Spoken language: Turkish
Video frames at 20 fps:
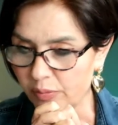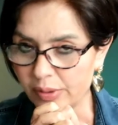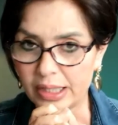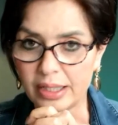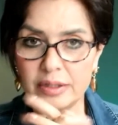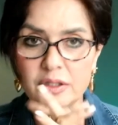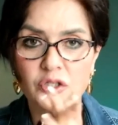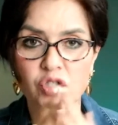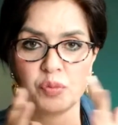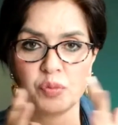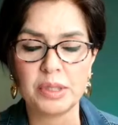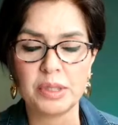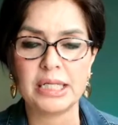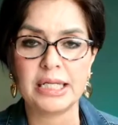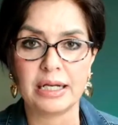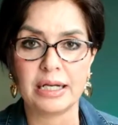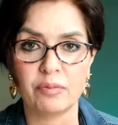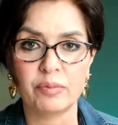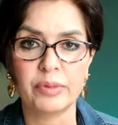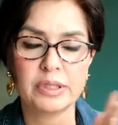ben işbirliği
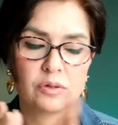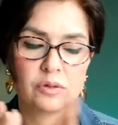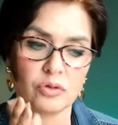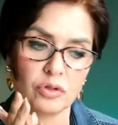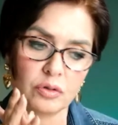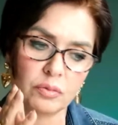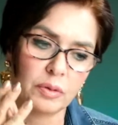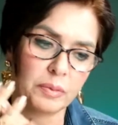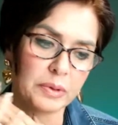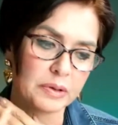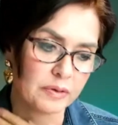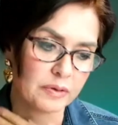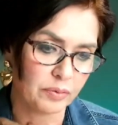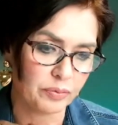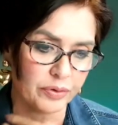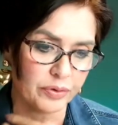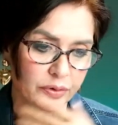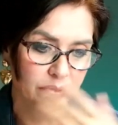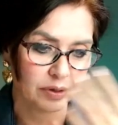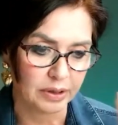yapmak istiyorum ama
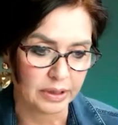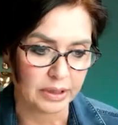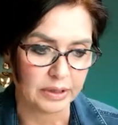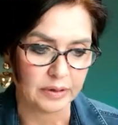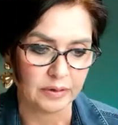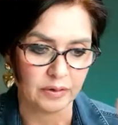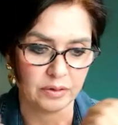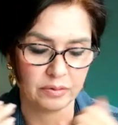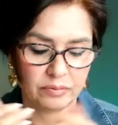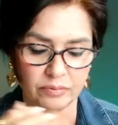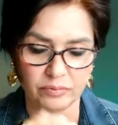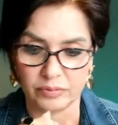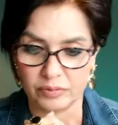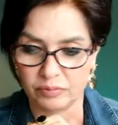tabii yani